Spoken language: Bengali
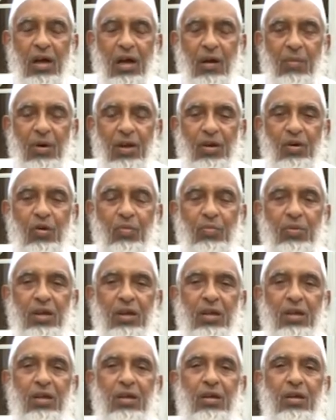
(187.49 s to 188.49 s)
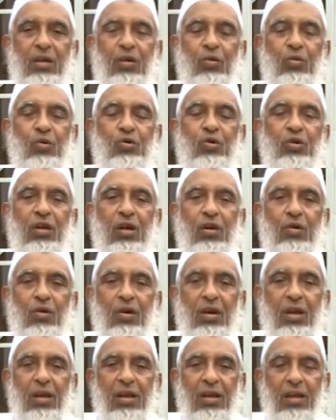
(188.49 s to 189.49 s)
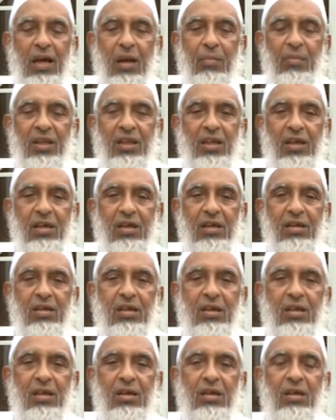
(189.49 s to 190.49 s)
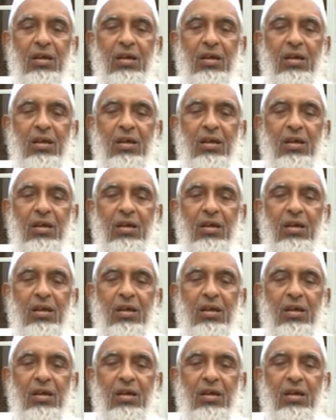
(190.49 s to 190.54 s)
আমার নবী ঘোষণা করলেন আমি দেখেছি